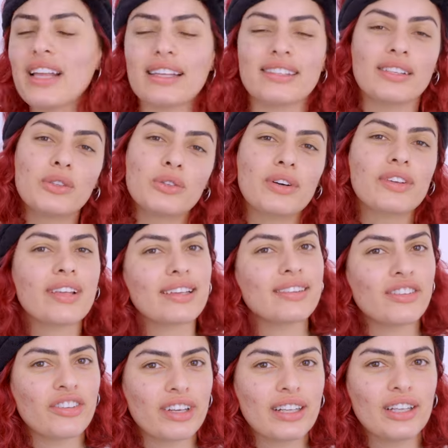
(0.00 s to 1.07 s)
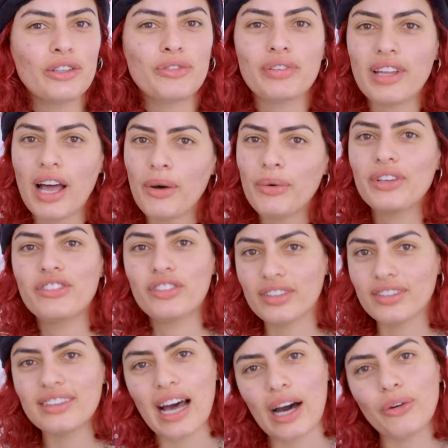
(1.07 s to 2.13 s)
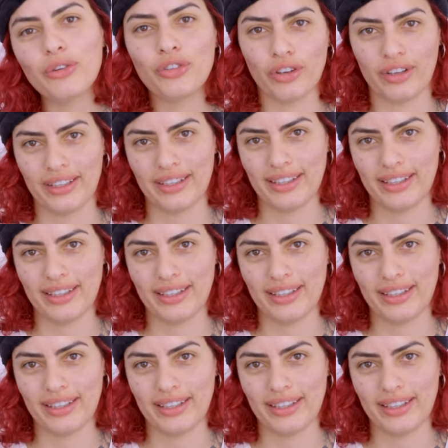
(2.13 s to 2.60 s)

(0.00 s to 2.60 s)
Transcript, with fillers: gostar. Se você não gostar, você chega lá no final e diz dá o joinha.